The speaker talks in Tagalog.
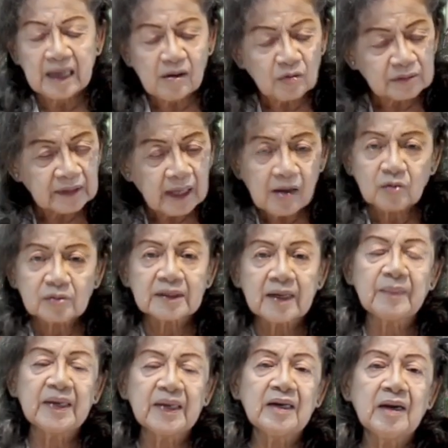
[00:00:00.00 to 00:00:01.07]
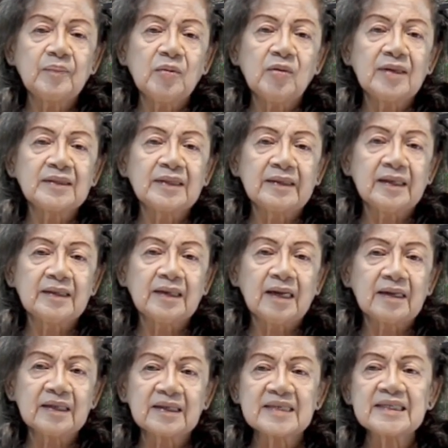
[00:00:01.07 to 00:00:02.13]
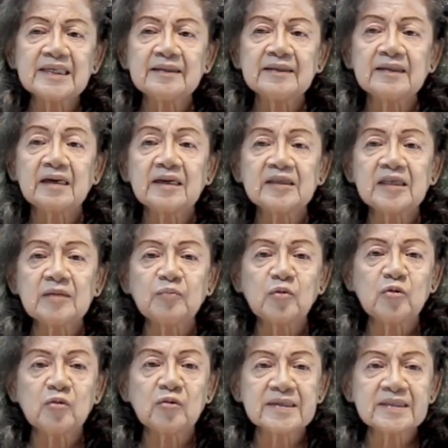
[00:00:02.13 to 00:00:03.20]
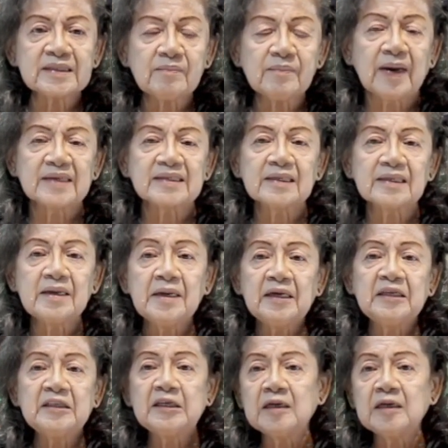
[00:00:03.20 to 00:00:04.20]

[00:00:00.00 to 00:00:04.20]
katakot-takot na pila po ang nangyayari kasi darating po yung isang bus,